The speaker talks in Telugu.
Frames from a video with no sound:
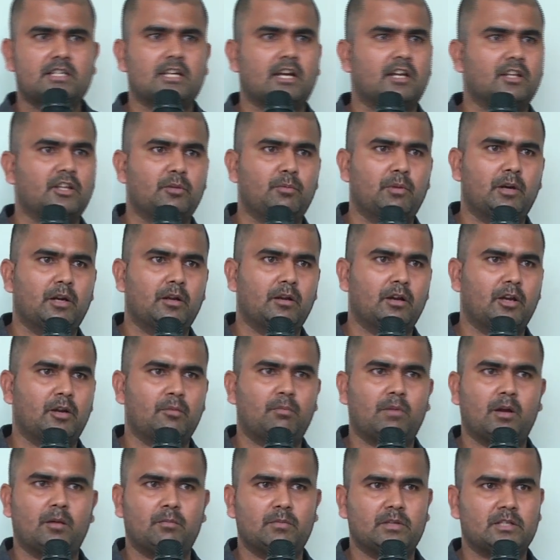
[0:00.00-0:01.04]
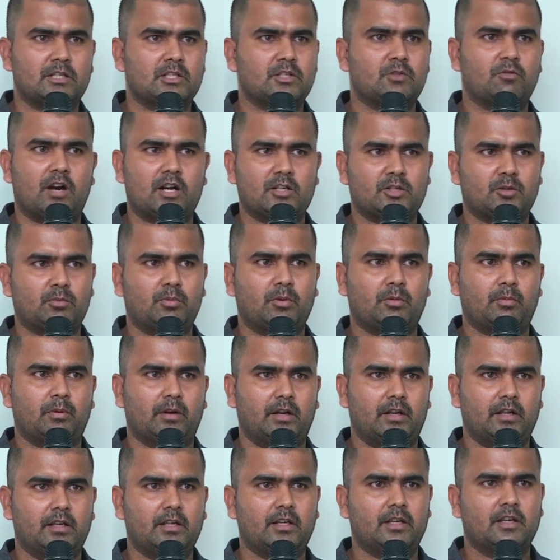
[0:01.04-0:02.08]
శాంతి మేడం గారు మా మిసెస్ వాట్సాప్లో
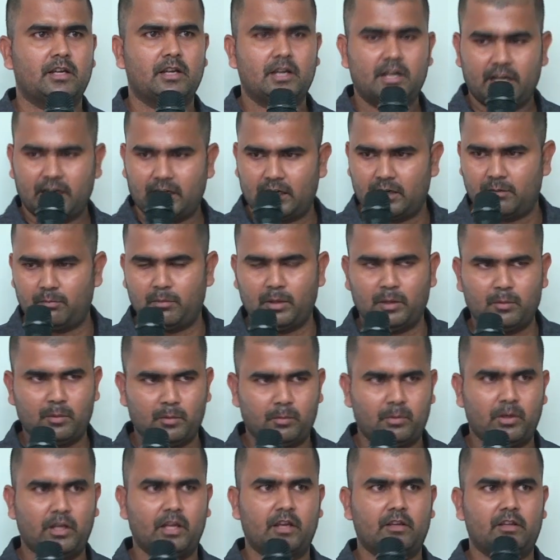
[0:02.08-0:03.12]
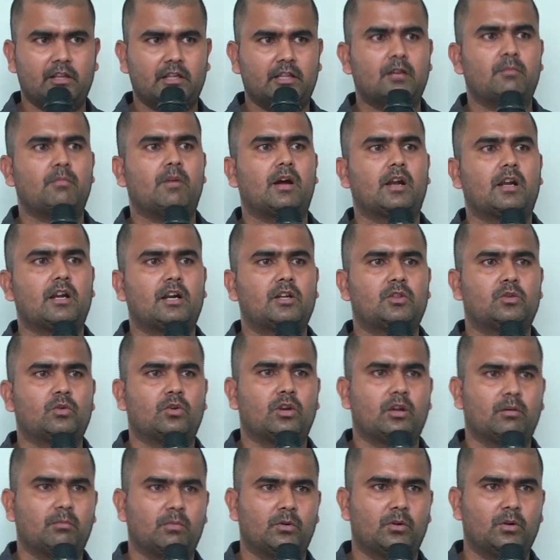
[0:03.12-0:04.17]
పెట్టి ఇట్లా మేము ఇప్పుడు ఏదైతే
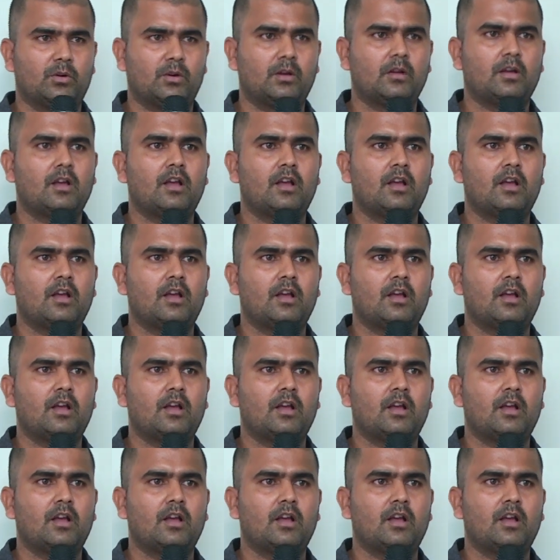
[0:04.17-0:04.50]
మాట్లాడుతున్నామో